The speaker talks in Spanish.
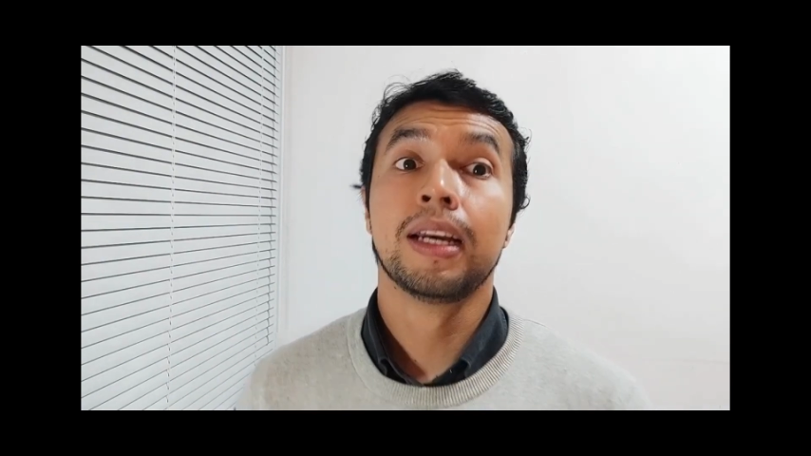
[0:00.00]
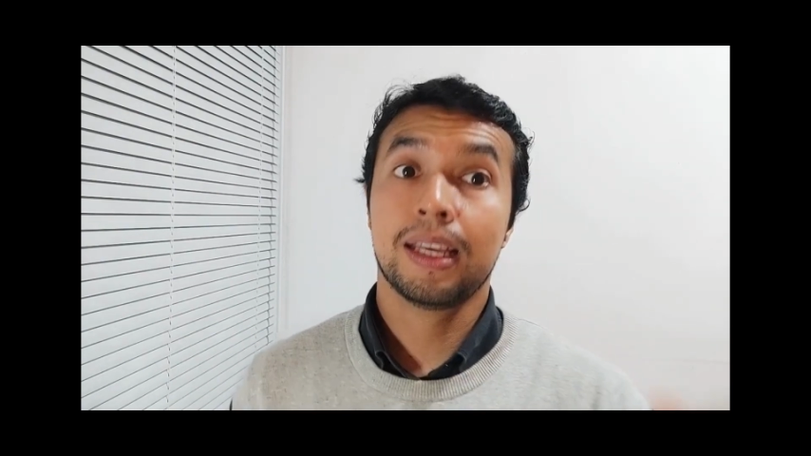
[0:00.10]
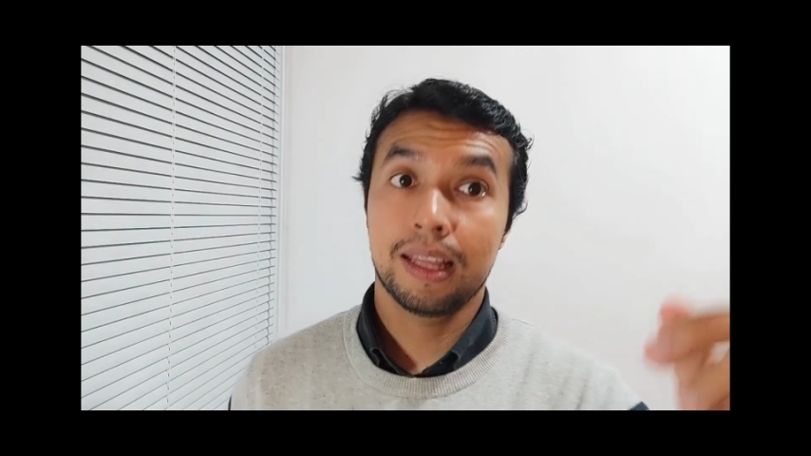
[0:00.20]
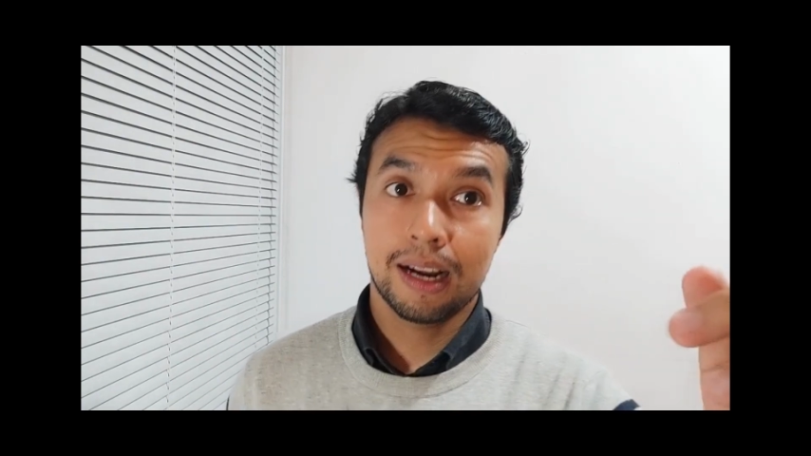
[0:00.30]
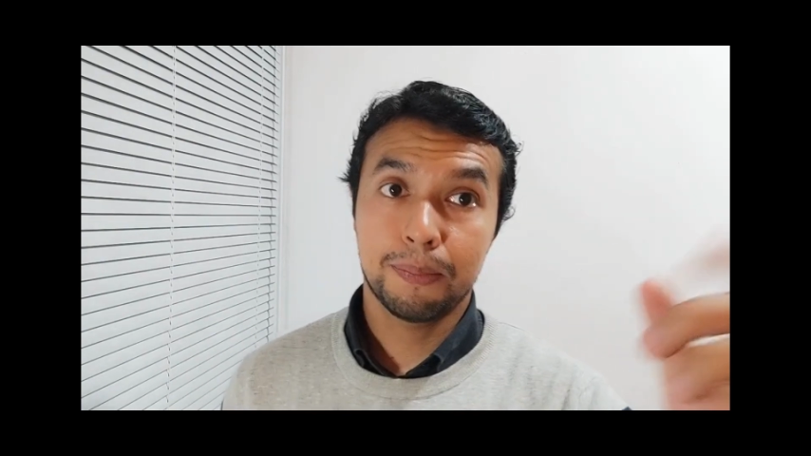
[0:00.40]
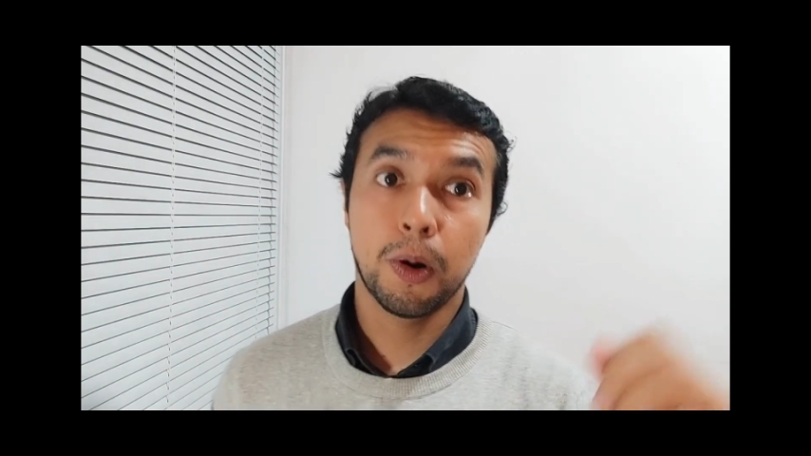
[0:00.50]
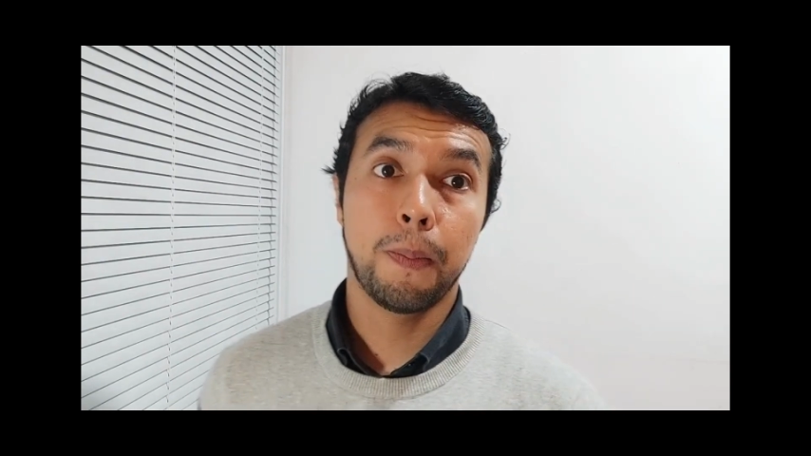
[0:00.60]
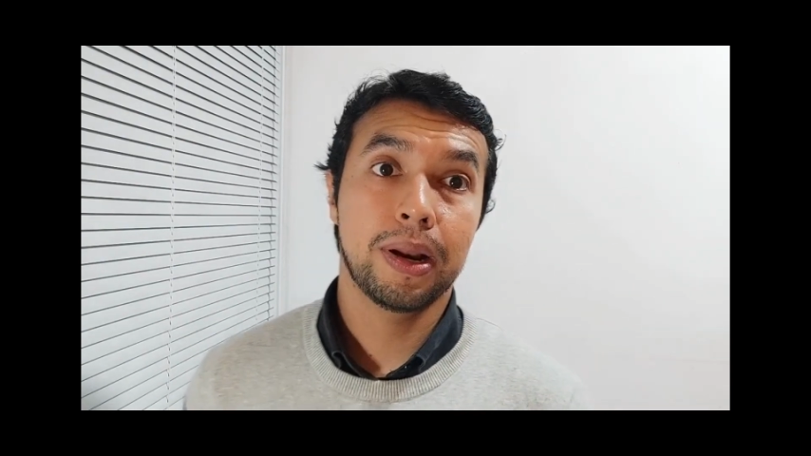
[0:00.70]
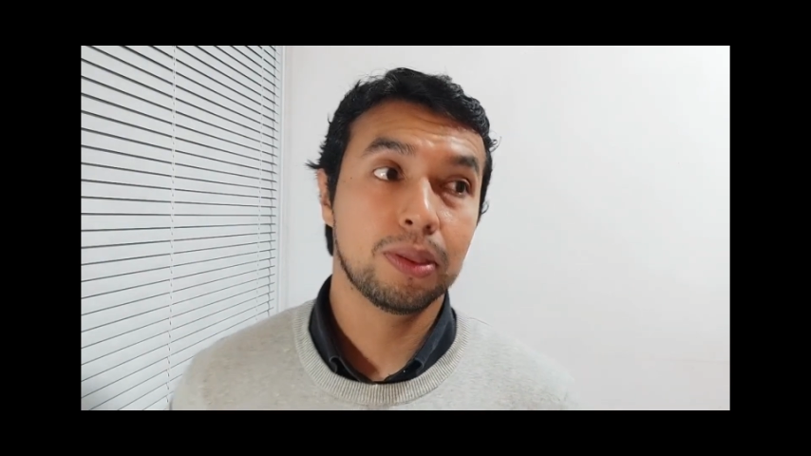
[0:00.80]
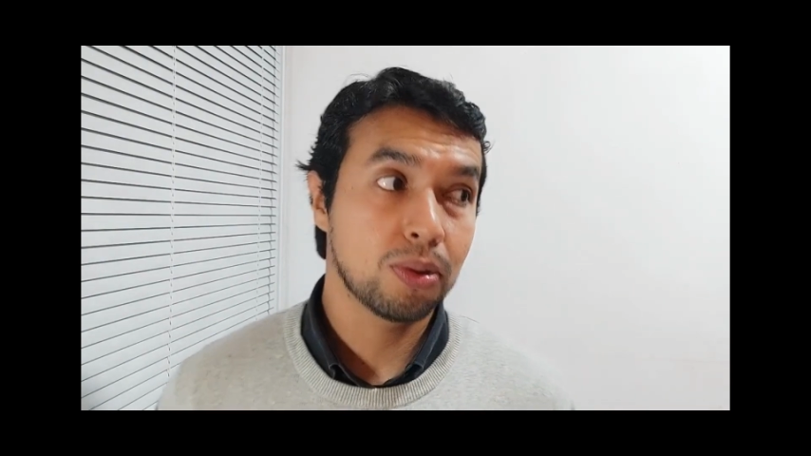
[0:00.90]
Y dirán, oh, pues,
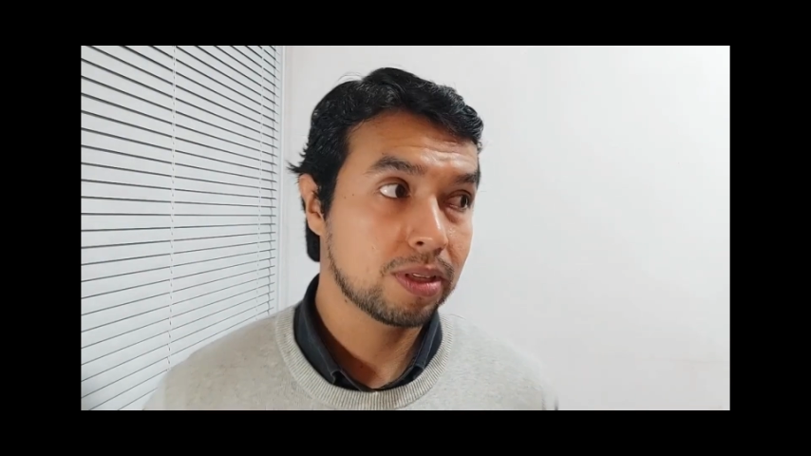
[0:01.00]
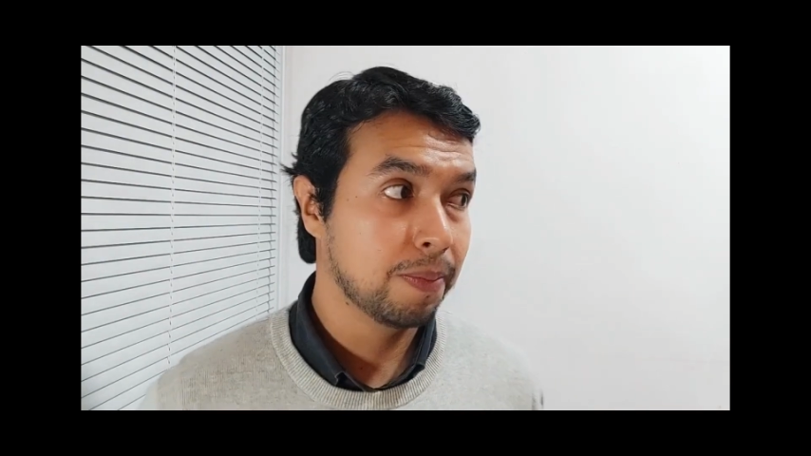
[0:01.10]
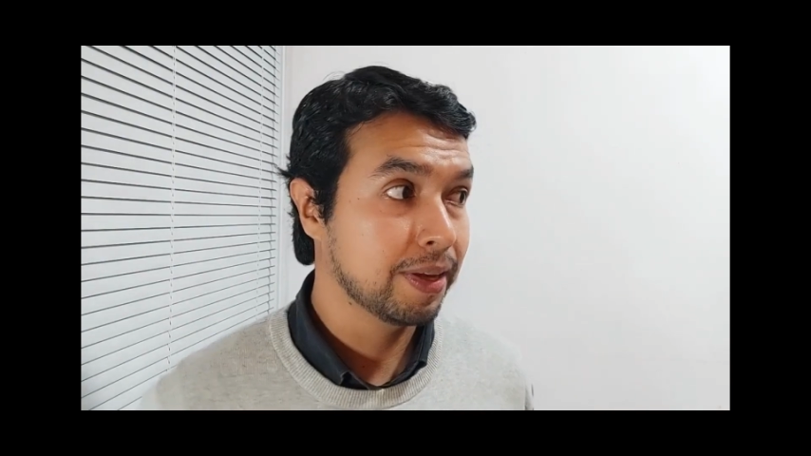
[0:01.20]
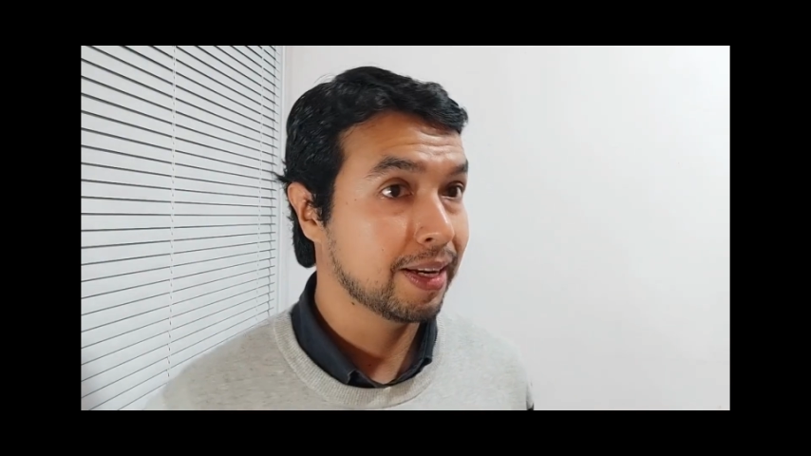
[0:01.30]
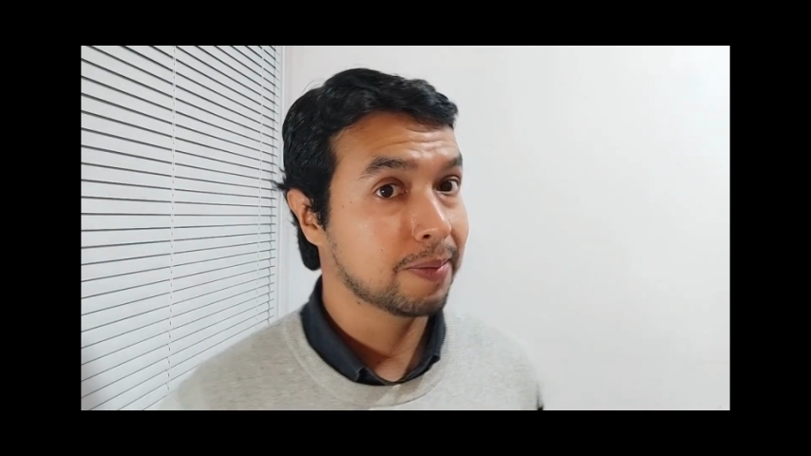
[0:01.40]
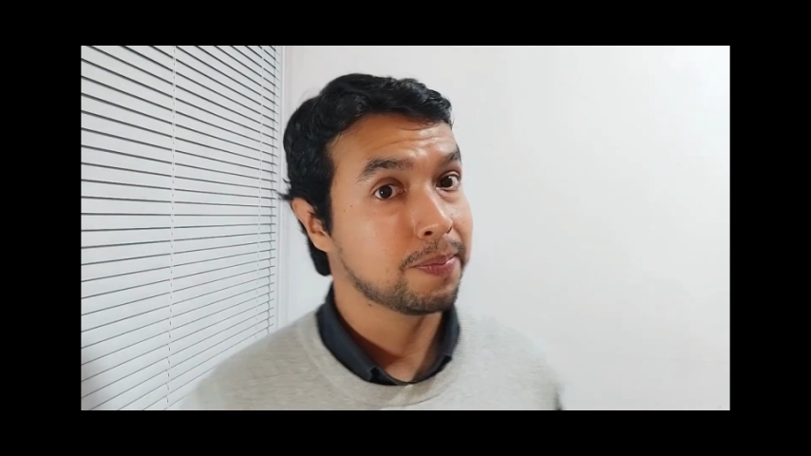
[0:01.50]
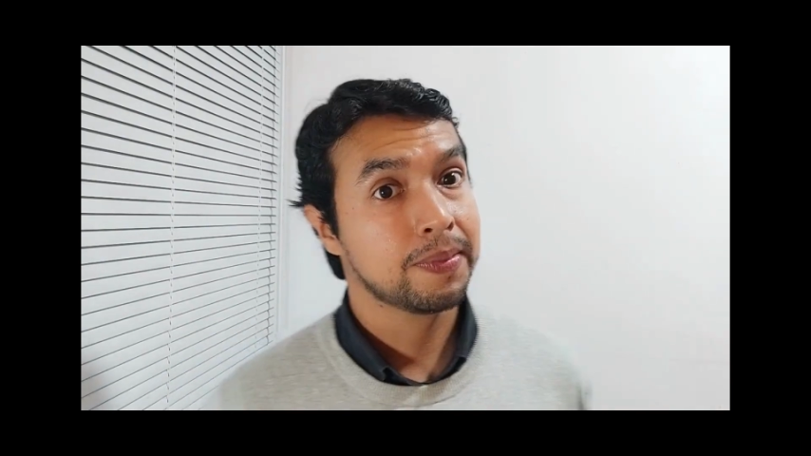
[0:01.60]
pero entonces, miren,